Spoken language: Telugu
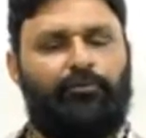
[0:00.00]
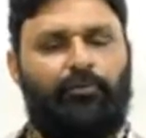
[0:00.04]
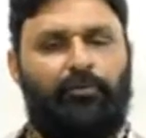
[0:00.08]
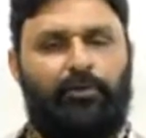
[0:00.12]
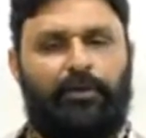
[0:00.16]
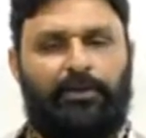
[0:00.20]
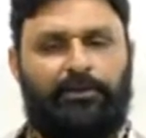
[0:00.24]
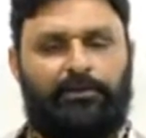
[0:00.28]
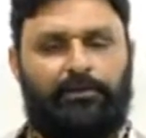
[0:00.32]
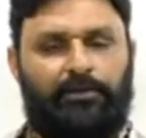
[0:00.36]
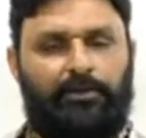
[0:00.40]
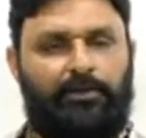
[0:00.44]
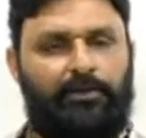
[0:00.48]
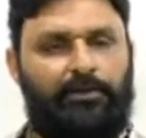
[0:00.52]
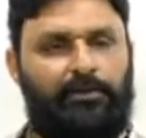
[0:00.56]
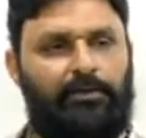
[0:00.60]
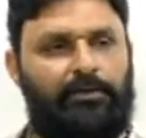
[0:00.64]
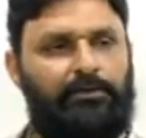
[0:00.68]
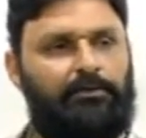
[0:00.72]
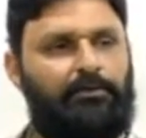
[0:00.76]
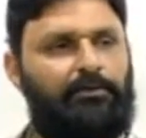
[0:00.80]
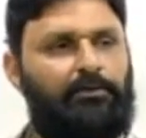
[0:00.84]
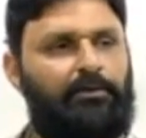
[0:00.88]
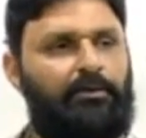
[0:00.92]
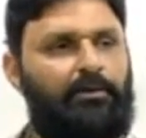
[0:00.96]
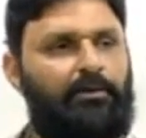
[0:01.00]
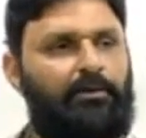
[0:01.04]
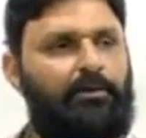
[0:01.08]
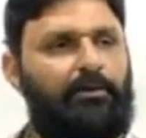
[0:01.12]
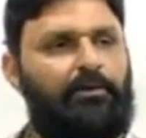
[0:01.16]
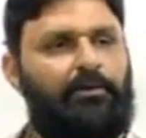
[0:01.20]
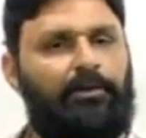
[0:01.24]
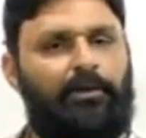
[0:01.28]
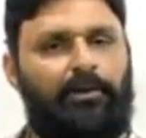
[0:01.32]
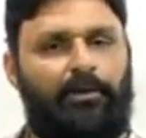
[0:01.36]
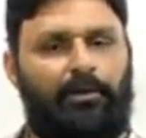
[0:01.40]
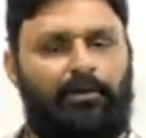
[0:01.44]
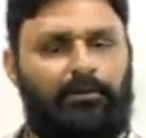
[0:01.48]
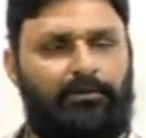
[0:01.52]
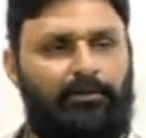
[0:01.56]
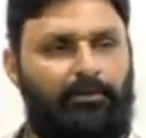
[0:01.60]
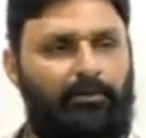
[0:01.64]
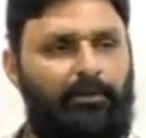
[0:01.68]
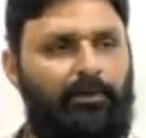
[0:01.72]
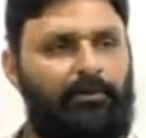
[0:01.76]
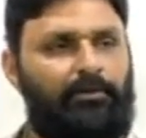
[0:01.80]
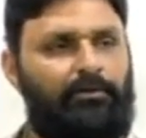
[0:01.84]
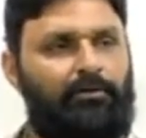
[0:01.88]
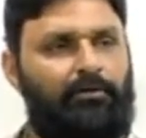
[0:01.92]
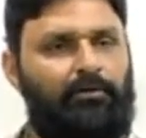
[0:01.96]
ఫోన్ ఎత్తనని నేను
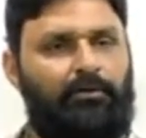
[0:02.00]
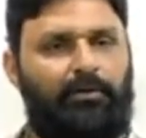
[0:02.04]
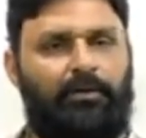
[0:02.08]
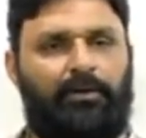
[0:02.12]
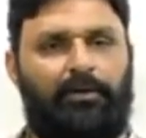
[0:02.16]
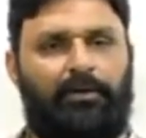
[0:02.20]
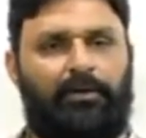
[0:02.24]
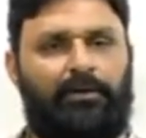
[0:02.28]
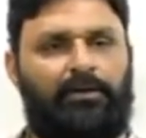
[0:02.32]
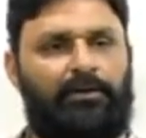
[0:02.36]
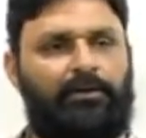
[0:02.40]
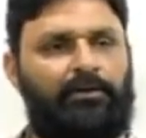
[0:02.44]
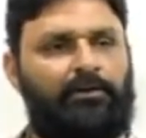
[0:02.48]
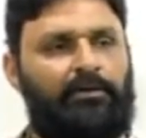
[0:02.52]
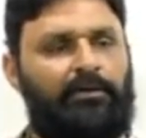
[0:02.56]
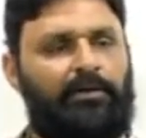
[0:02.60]
అందుబాటులో ఉండనని